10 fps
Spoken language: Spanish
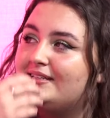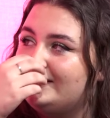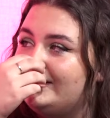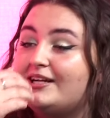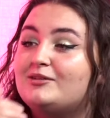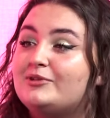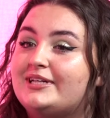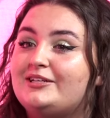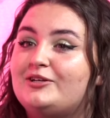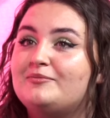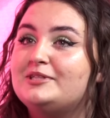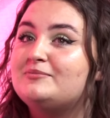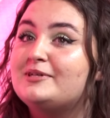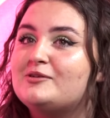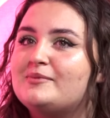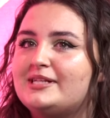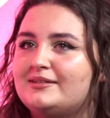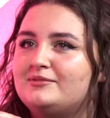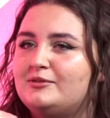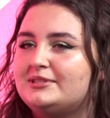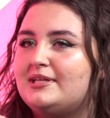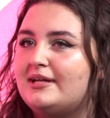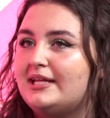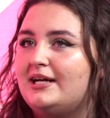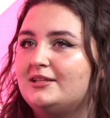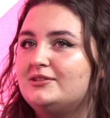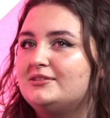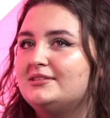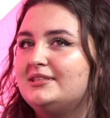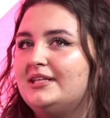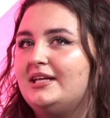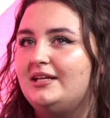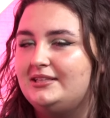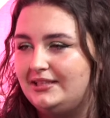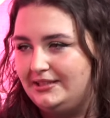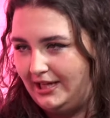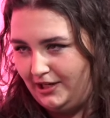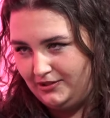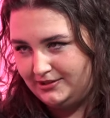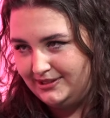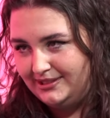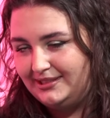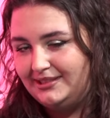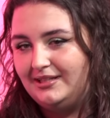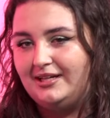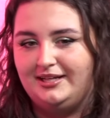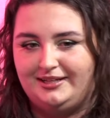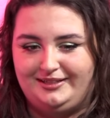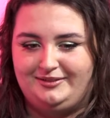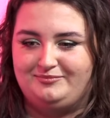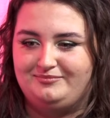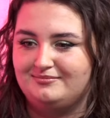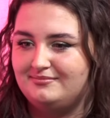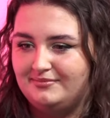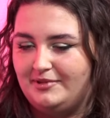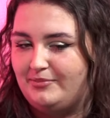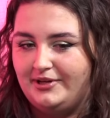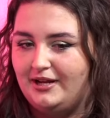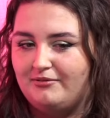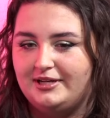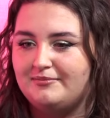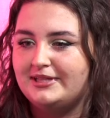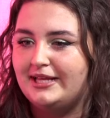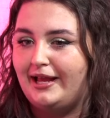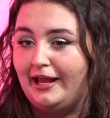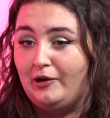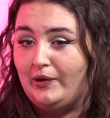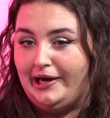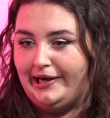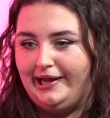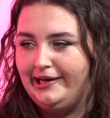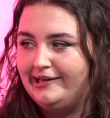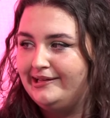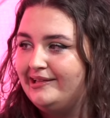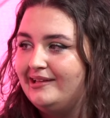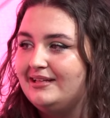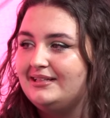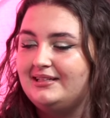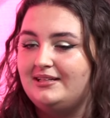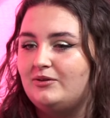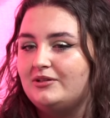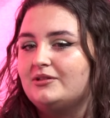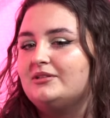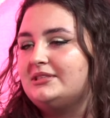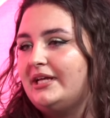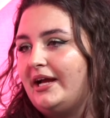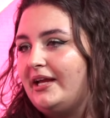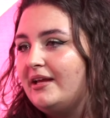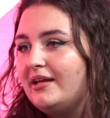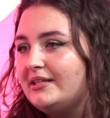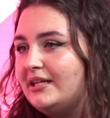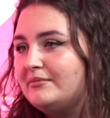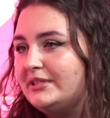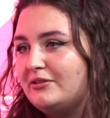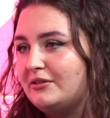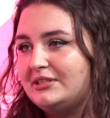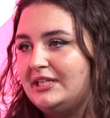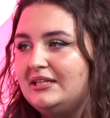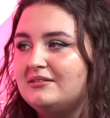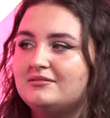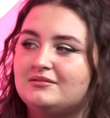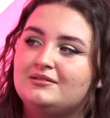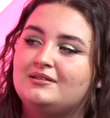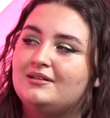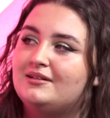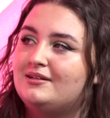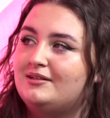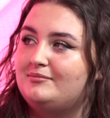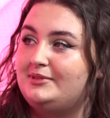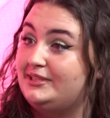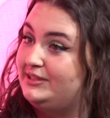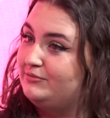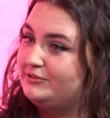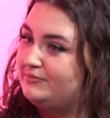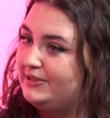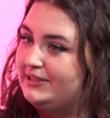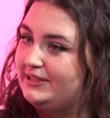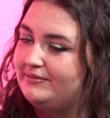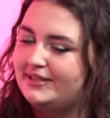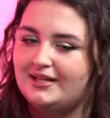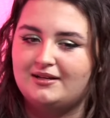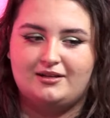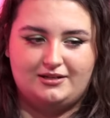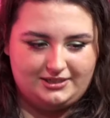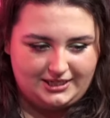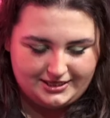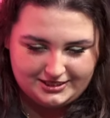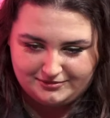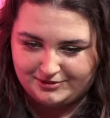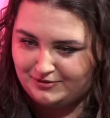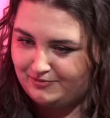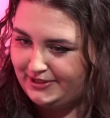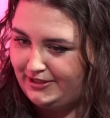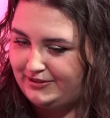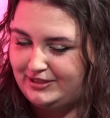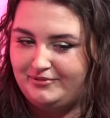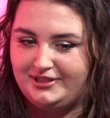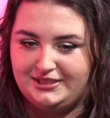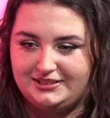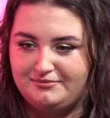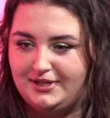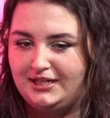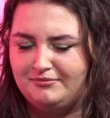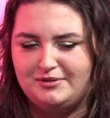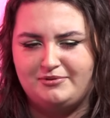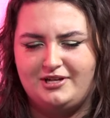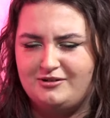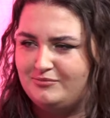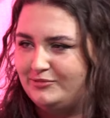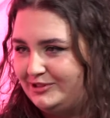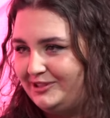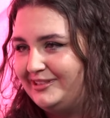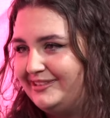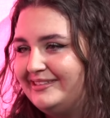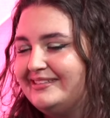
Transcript: Y era como que yo misma no me, no me estaba dejando ni intentarlo. Eh, me ponía un límite que no era real. Claro. Y cuando conseguí quitarme ese corsé, me sentí mucho más libre, gracias a mis compañeros también de esa semana que me apoyaron un montón.